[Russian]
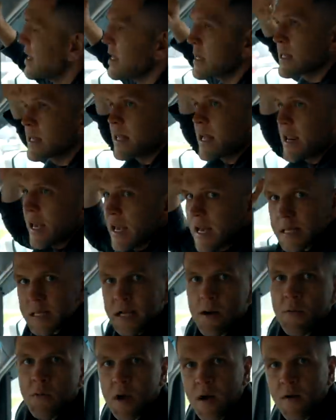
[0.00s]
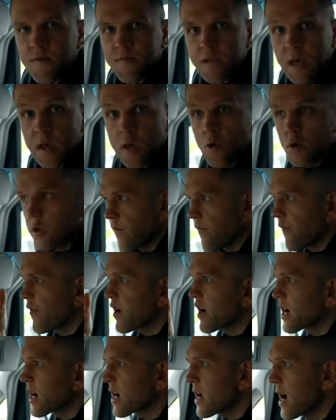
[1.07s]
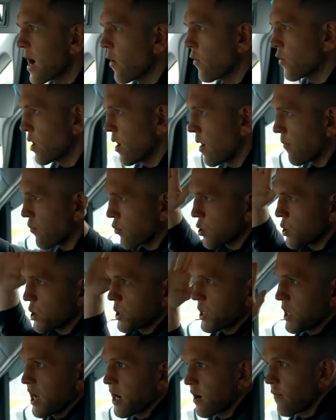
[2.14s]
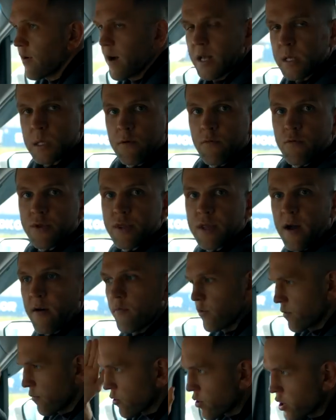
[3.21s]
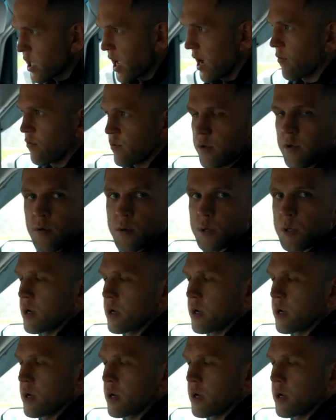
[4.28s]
не с треском, как в Тойоте, в крауне, она просто закрывается вот так вот. Вот так вот ее